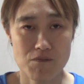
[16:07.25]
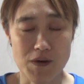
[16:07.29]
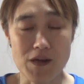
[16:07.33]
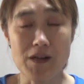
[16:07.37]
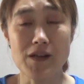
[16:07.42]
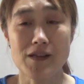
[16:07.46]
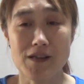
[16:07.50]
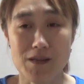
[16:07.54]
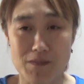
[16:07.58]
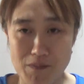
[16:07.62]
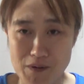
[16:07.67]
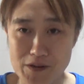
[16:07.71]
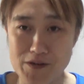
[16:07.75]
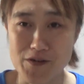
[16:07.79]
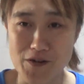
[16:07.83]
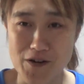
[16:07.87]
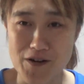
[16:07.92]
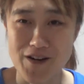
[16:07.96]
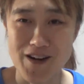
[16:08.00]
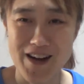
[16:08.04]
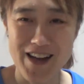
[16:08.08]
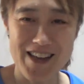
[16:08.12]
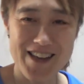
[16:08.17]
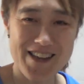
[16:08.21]
バナナ食べま
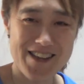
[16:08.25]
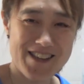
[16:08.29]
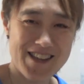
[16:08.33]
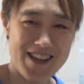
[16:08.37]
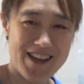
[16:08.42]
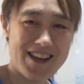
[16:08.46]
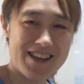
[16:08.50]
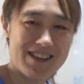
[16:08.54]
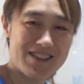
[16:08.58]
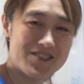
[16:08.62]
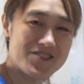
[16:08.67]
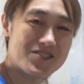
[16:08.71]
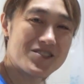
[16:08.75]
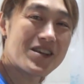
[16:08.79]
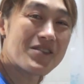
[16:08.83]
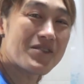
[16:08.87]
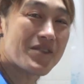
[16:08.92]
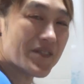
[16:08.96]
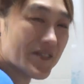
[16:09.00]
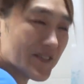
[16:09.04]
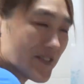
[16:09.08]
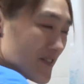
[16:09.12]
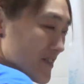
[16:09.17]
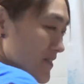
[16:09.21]
しょうはいなんか一緒に食
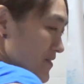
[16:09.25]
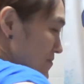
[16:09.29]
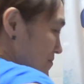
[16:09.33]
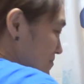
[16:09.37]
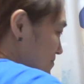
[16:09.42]
べましょう